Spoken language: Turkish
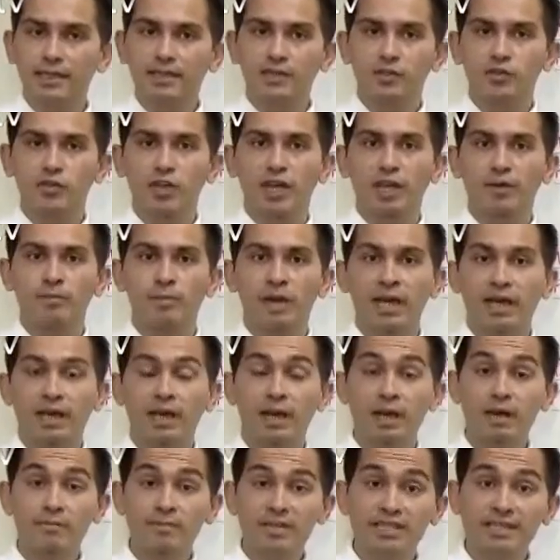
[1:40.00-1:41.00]
kredi
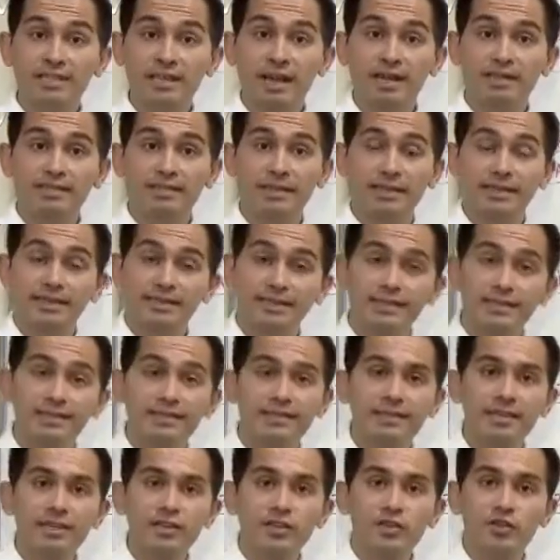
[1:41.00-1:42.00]
çekmek. Bizler de
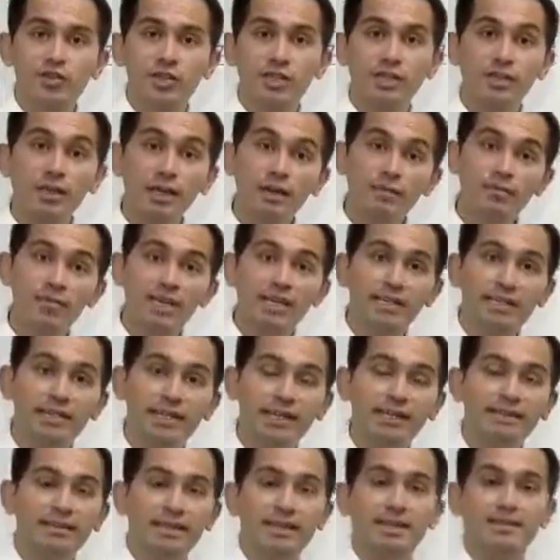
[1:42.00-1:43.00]
sizler için bir
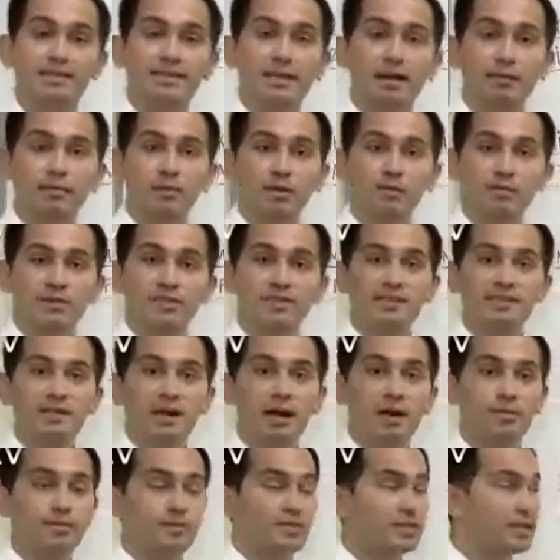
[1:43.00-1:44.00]
kredi hesaplaması
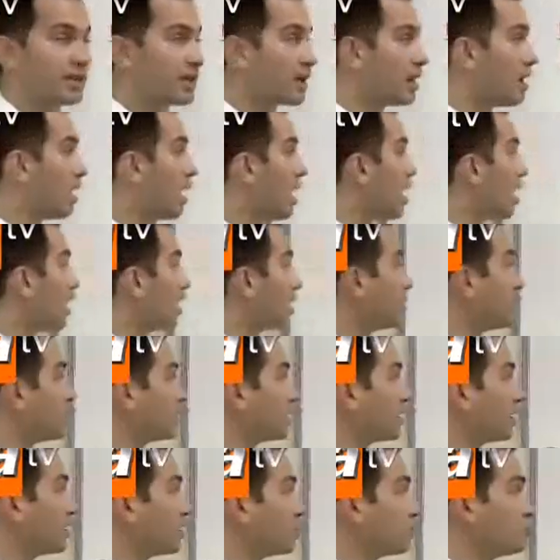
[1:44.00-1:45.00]
yaptık.
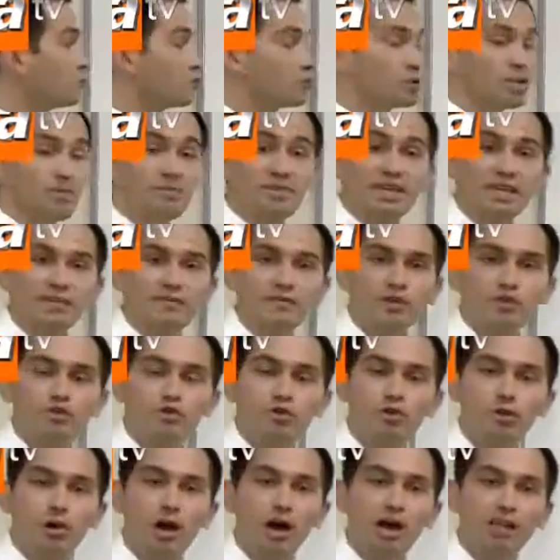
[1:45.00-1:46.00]
Aylık
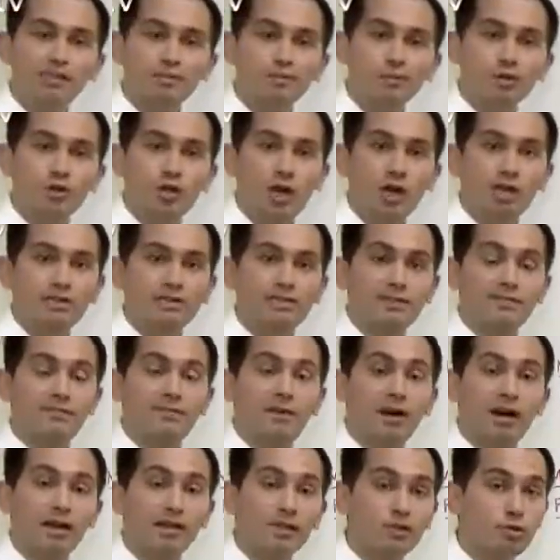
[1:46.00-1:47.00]
%1,66
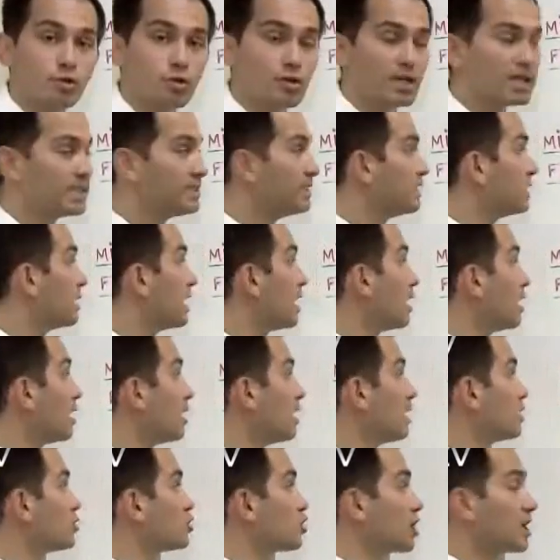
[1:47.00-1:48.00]
faiz
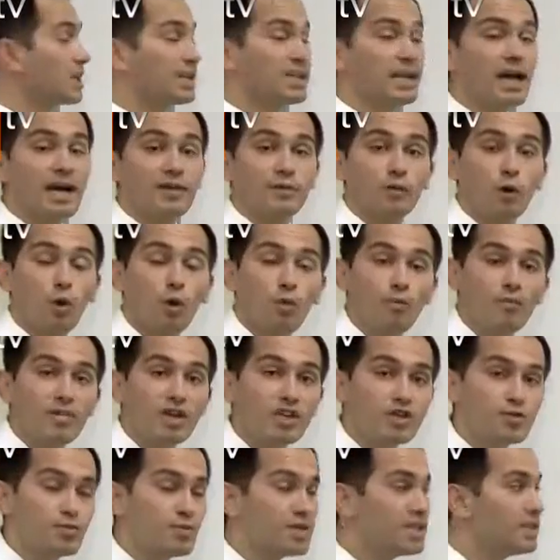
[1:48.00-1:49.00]
oranıyla çekilen
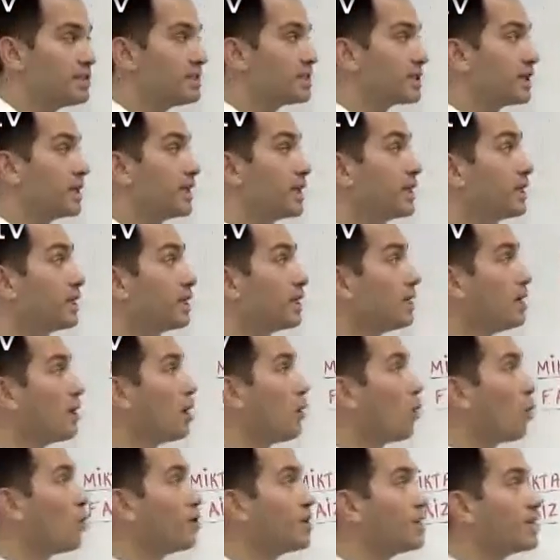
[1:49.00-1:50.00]
15 bin lirayı
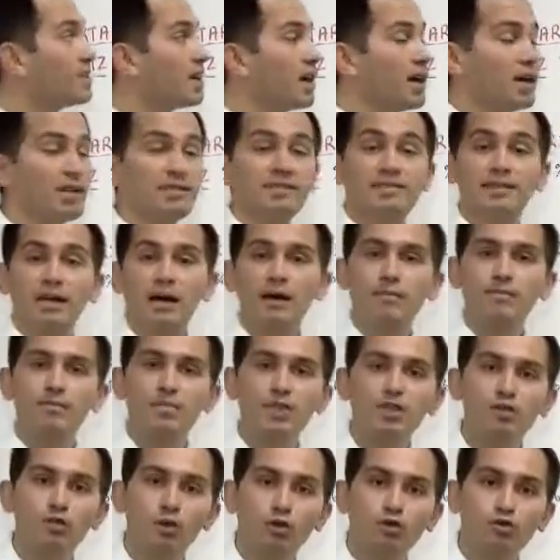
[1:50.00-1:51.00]
12 ayda
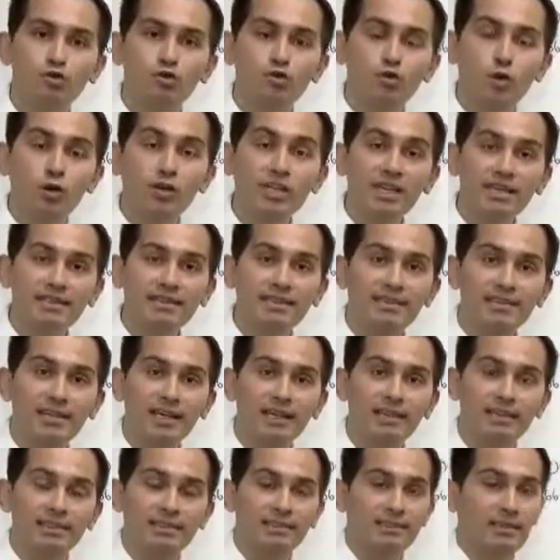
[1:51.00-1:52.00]
1417
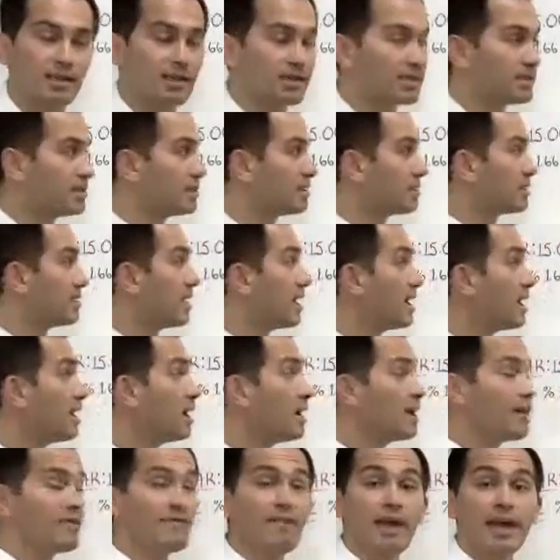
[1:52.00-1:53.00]
liralık
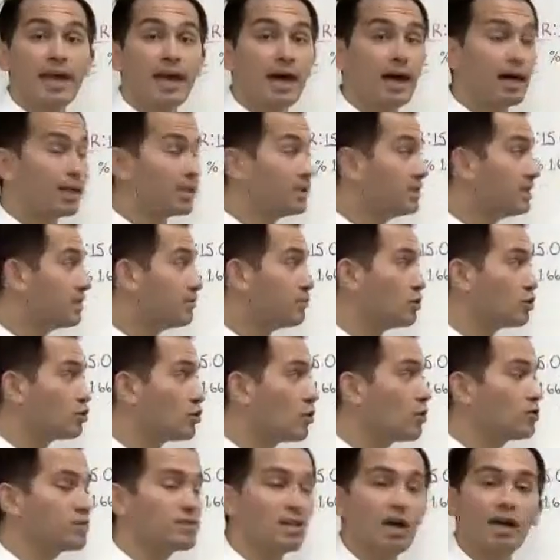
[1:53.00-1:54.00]
taksitle veya
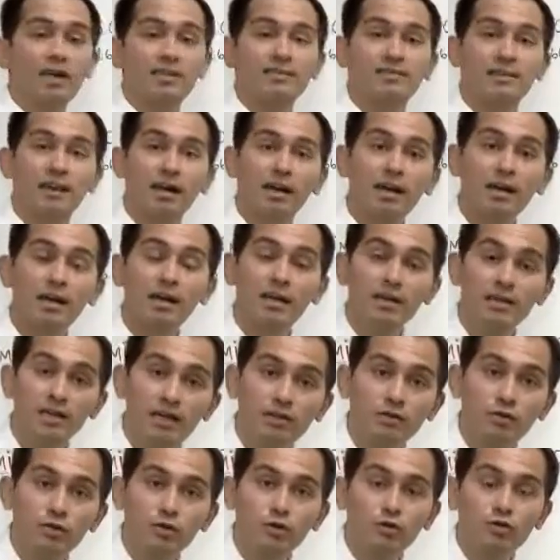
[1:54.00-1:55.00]
24 ayda
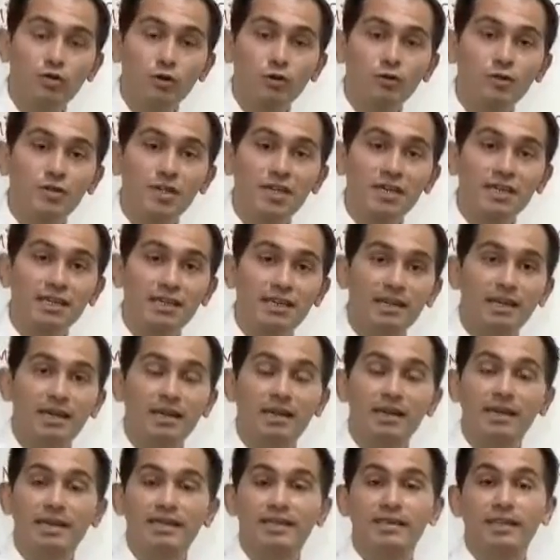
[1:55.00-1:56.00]

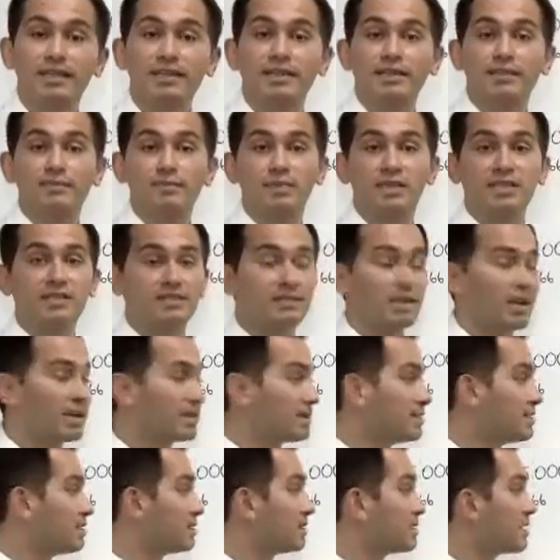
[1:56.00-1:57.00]
792 liralık bir
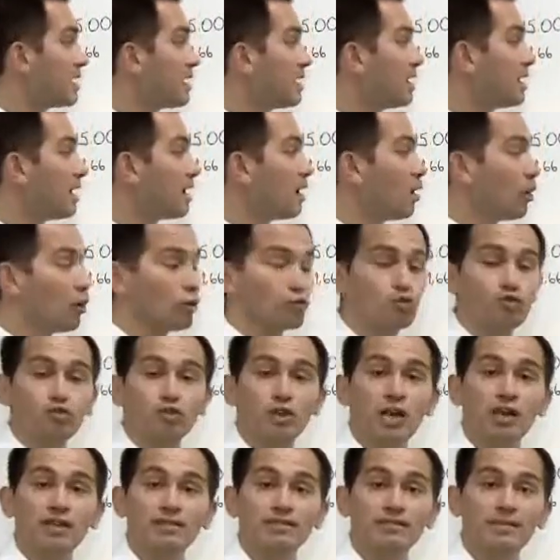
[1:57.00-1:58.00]
taksitle
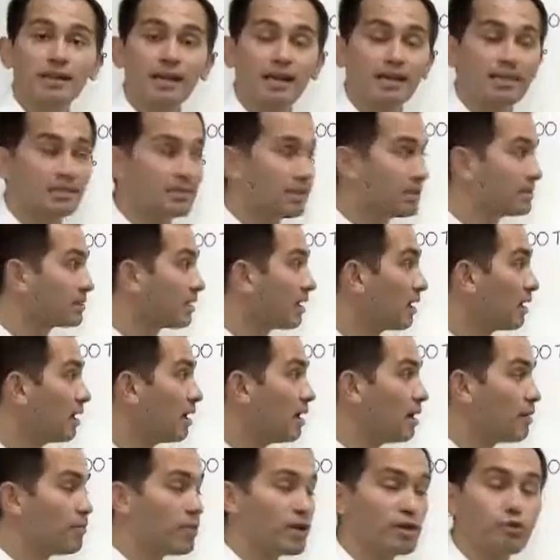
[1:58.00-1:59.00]
36 ayda
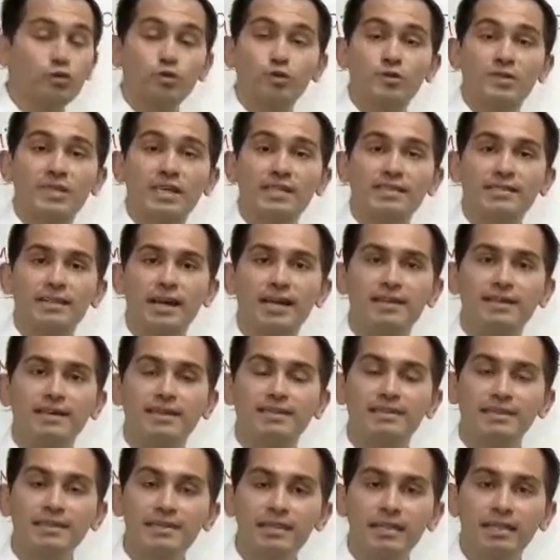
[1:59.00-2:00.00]
da
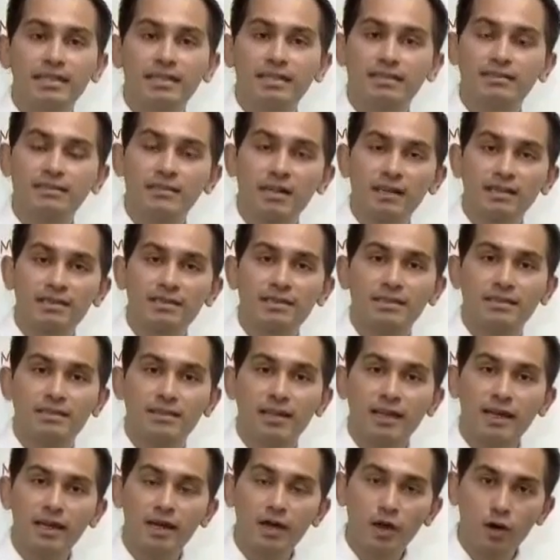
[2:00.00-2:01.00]
587 liralık
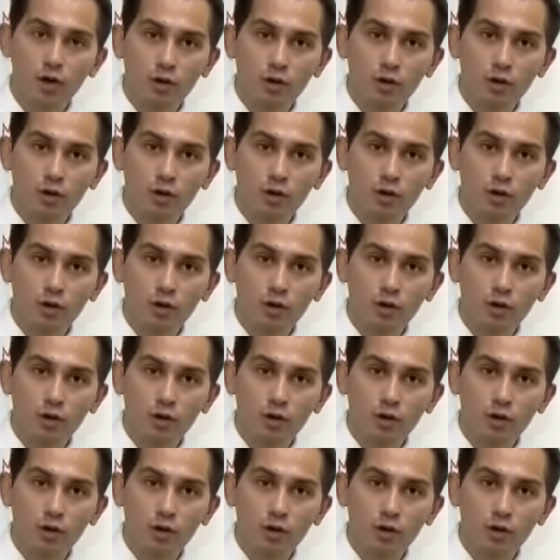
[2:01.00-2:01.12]
taksitle